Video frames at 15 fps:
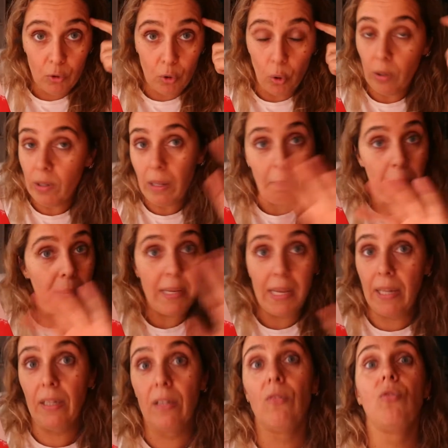toda
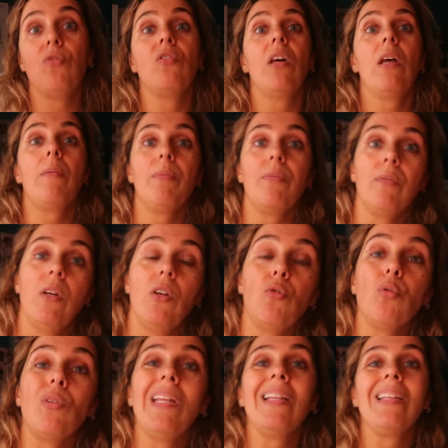apanhada do cérebro. Eu
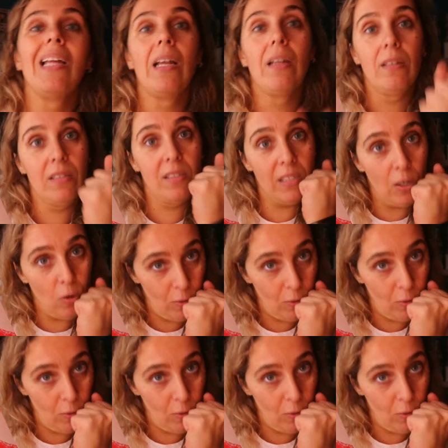estou a tentar dizer,